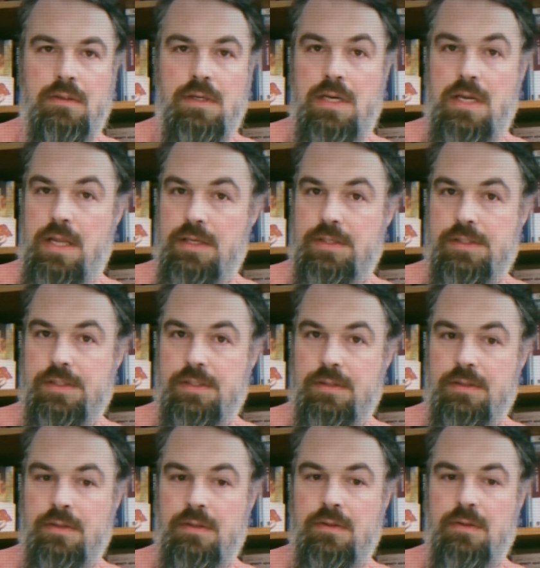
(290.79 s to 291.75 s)
лес —
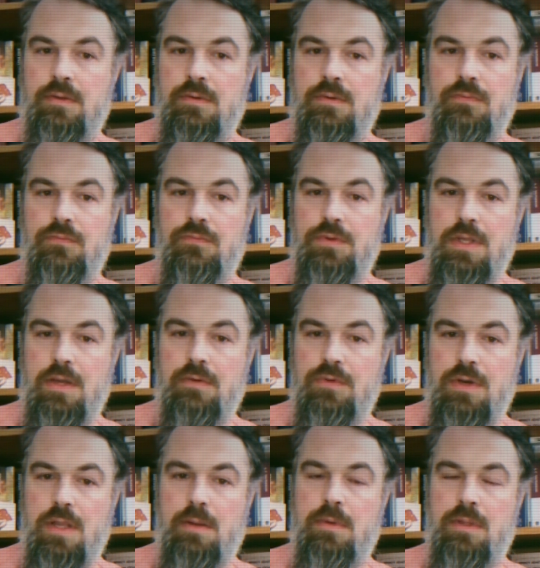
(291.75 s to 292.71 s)

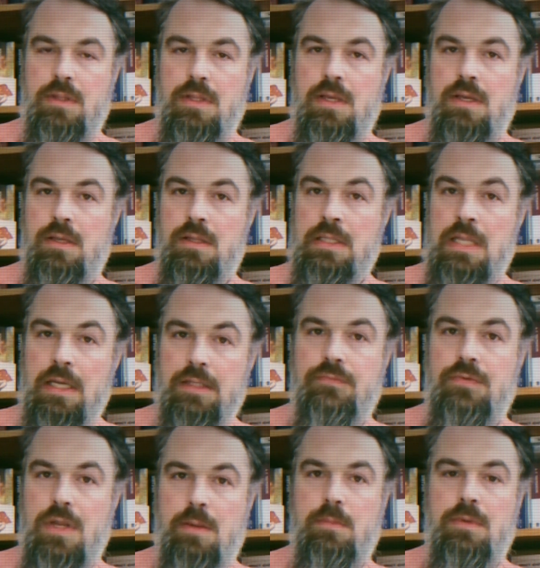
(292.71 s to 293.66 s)
вневременное,
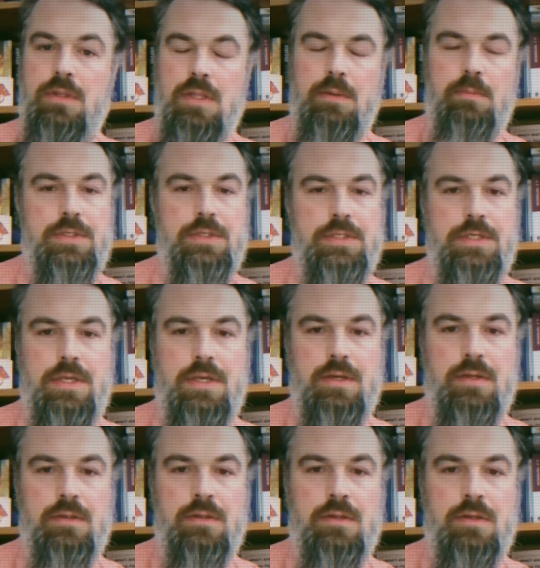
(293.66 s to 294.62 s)
надвременное
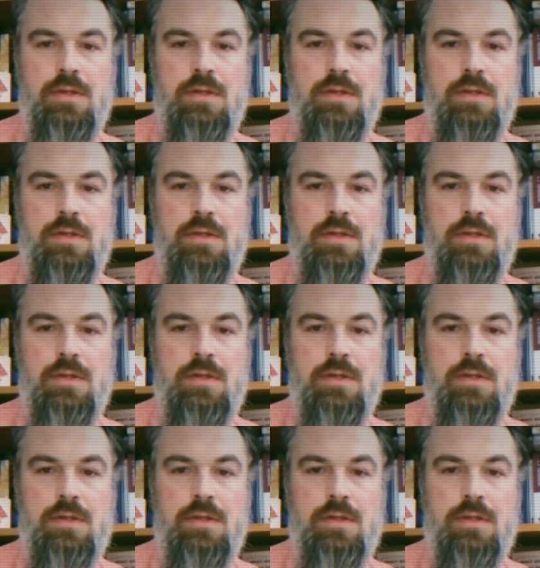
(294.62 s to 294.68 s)
бытие.